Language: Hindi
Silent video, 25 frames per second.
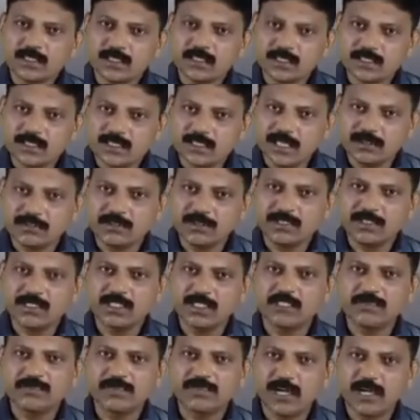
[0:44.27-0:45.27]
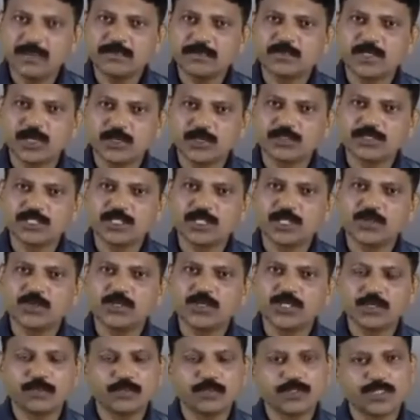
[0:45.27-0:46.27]
75,000
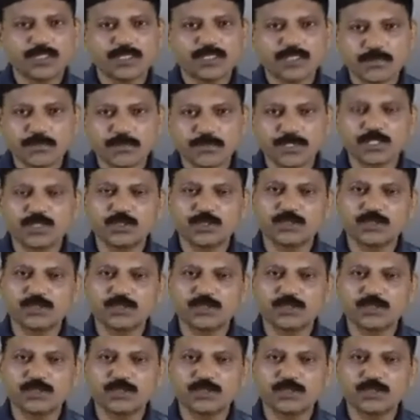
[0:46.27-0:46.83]
लोग निमोनिया से मर